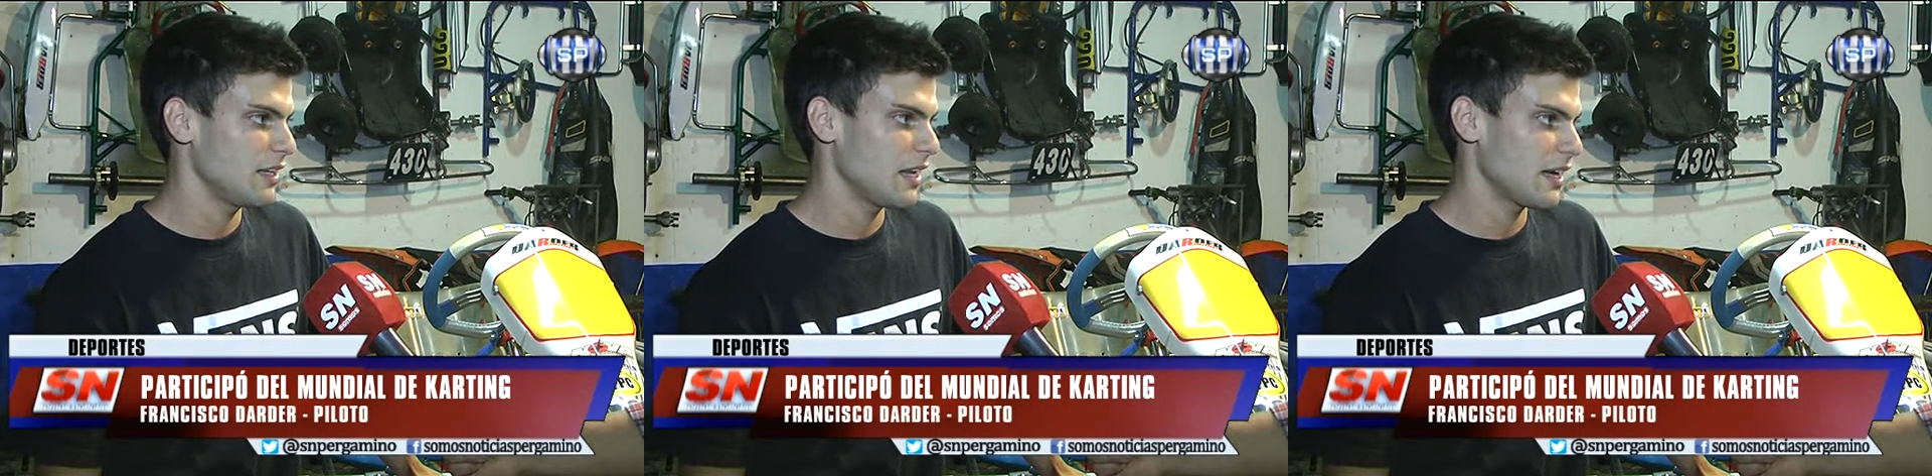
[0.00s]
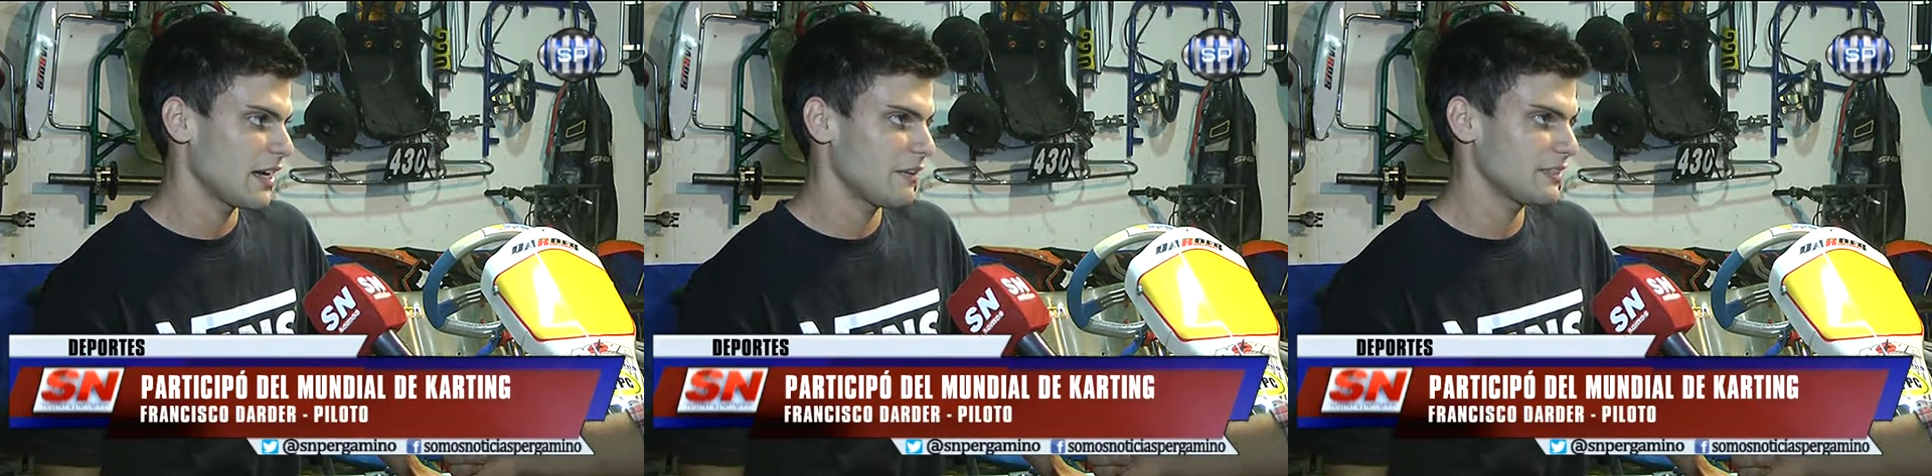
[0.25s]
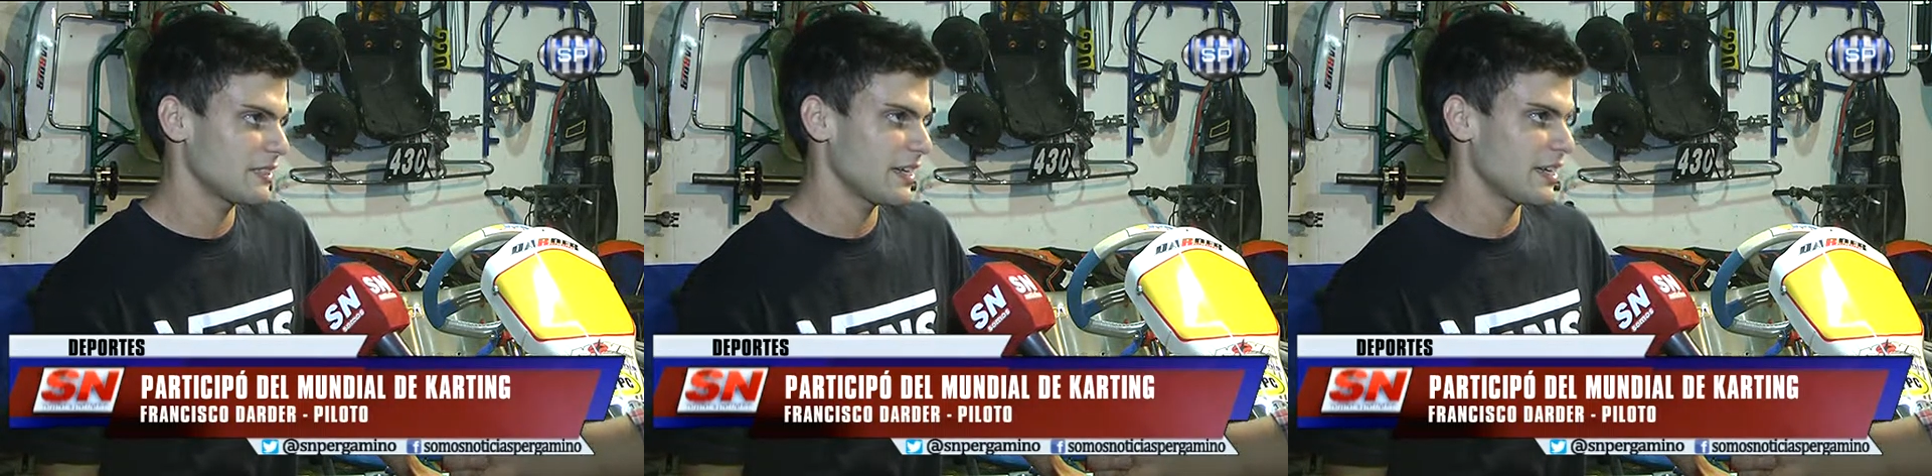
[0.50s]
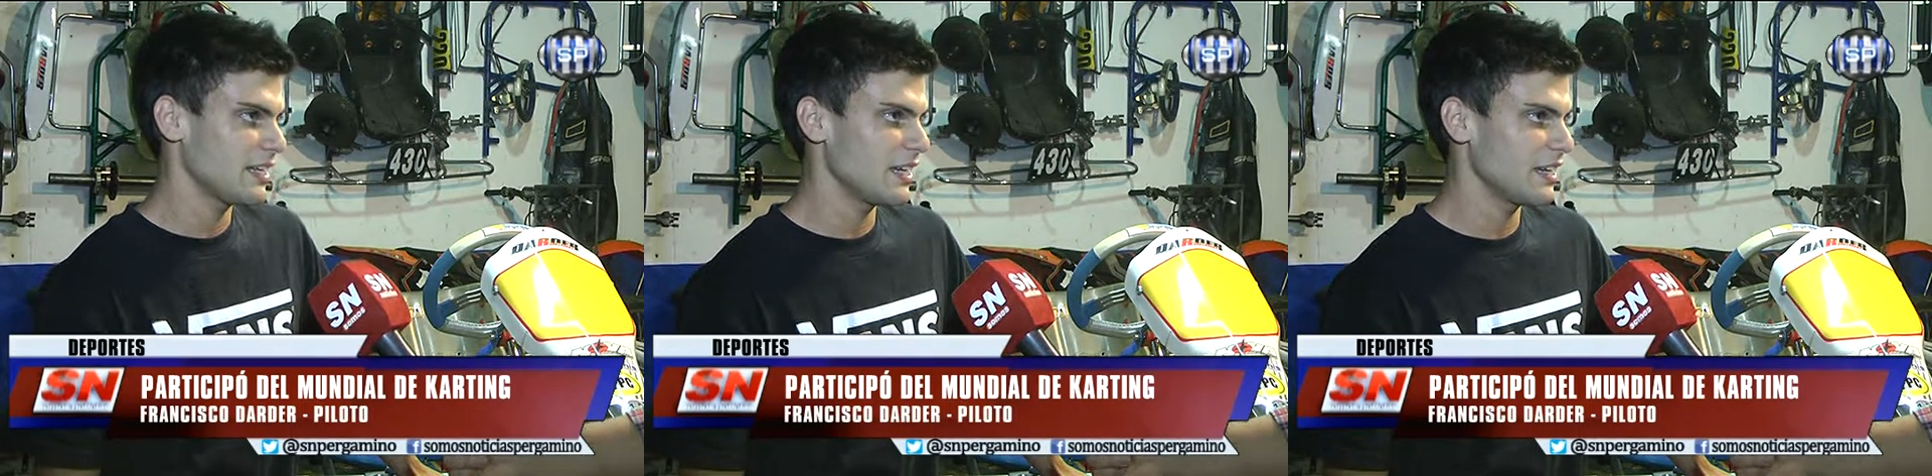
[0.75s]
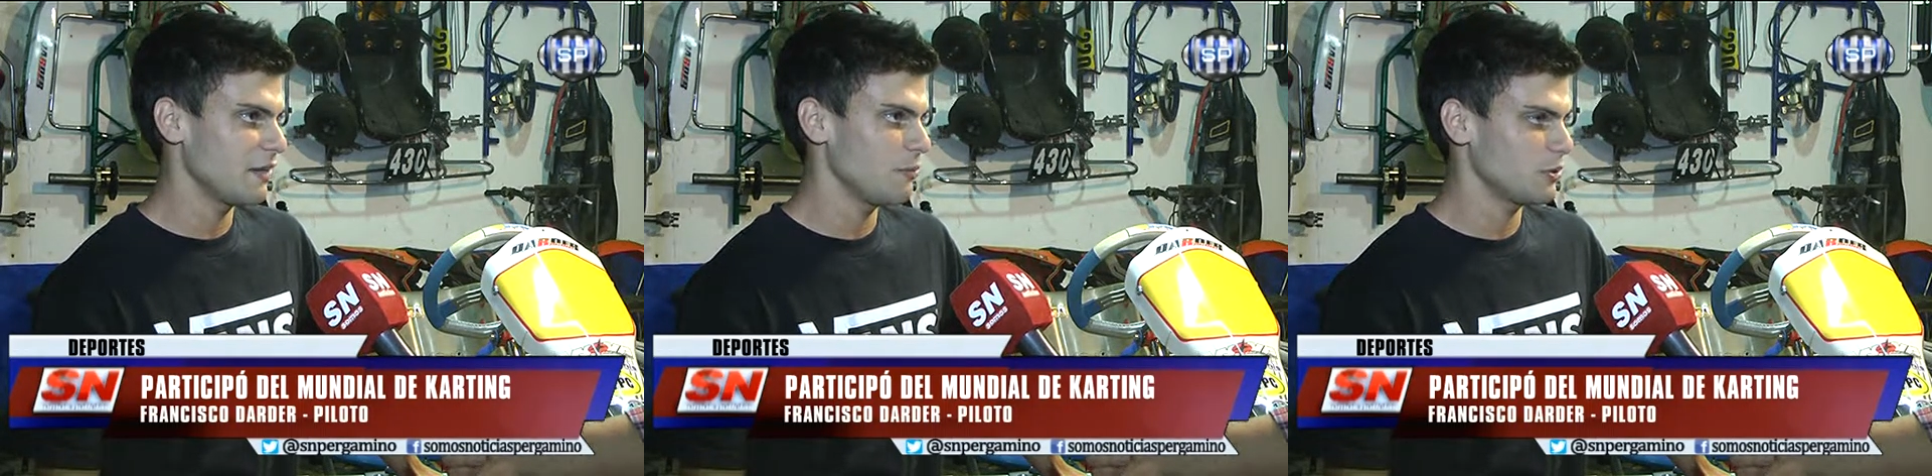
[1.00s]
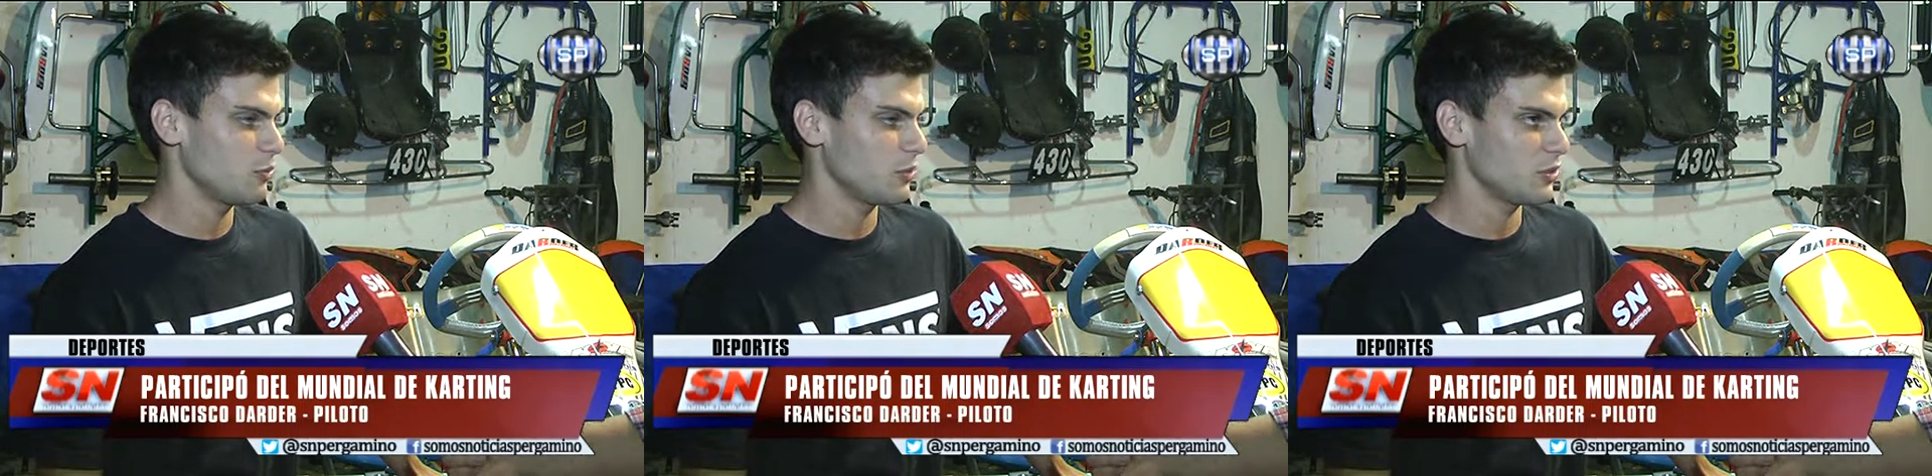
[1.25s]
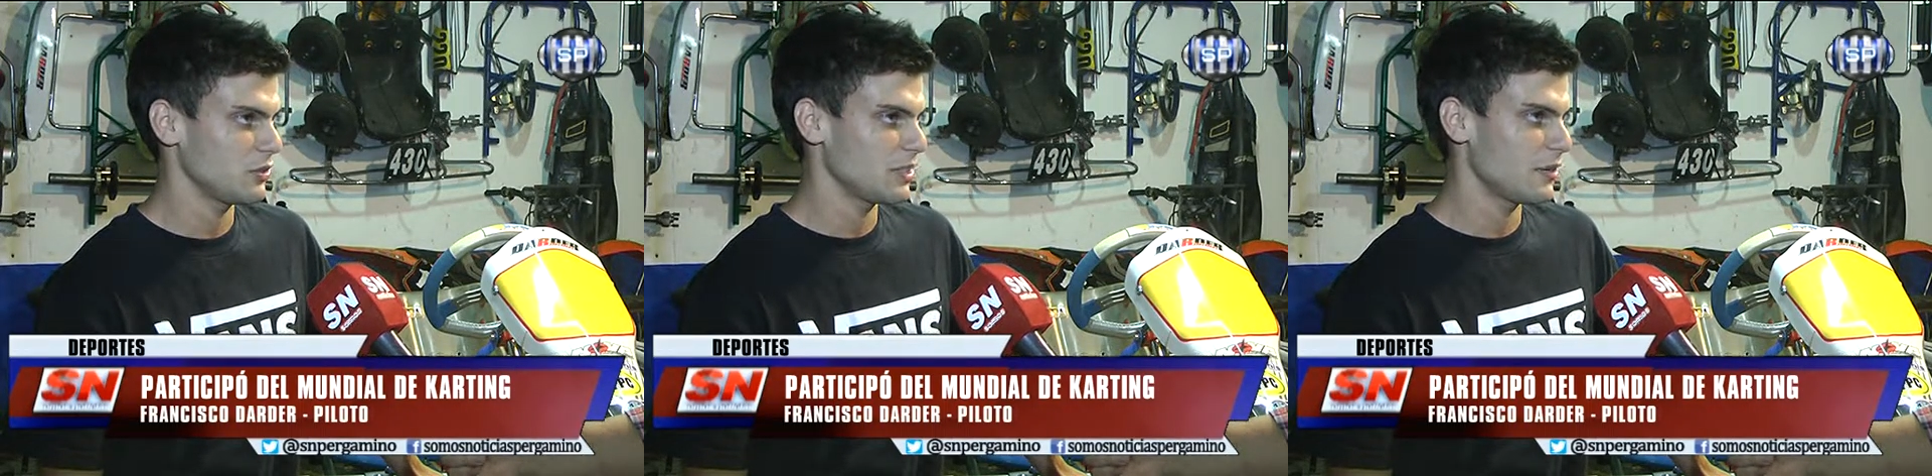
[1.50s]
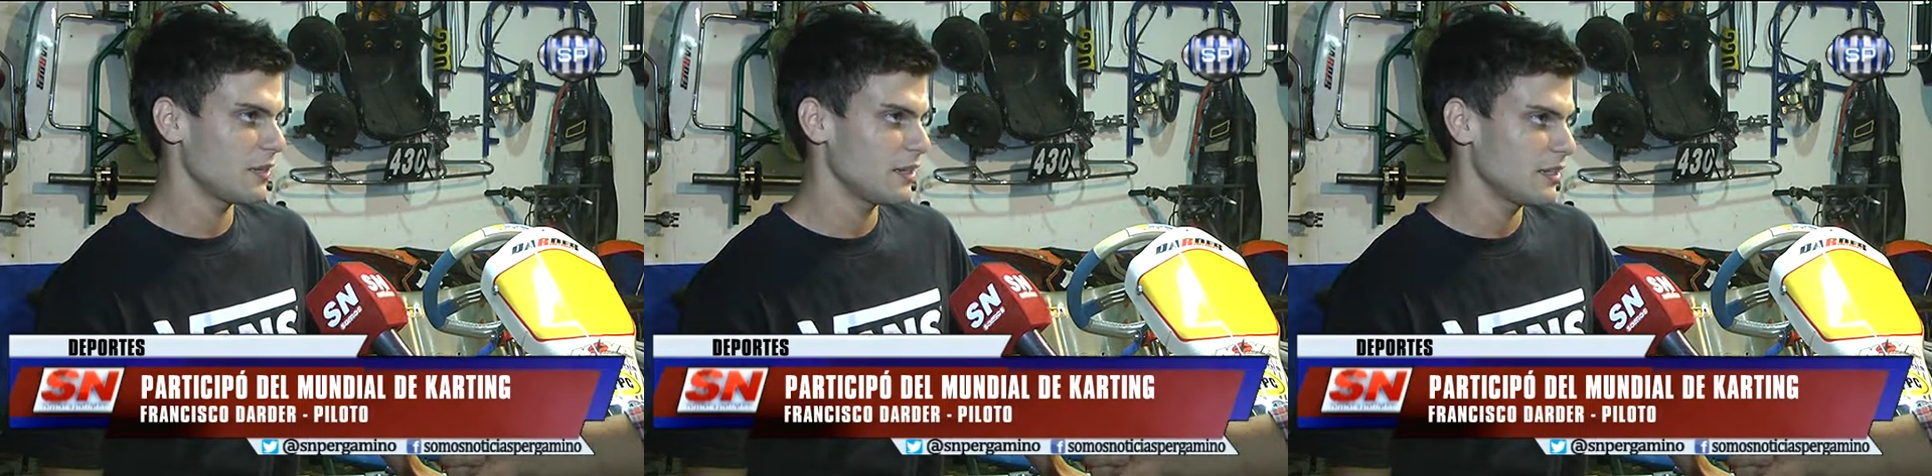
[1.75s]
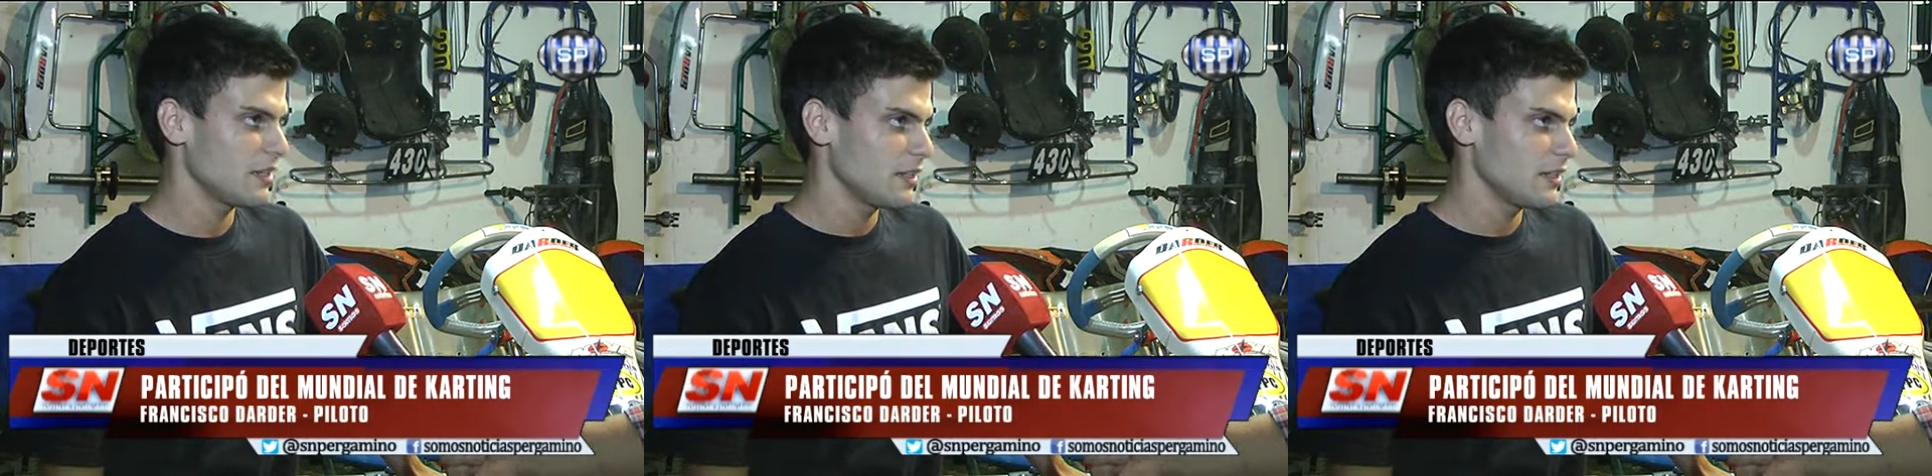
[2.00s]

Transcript: la cabeza tranquila que el presupuesto estaba.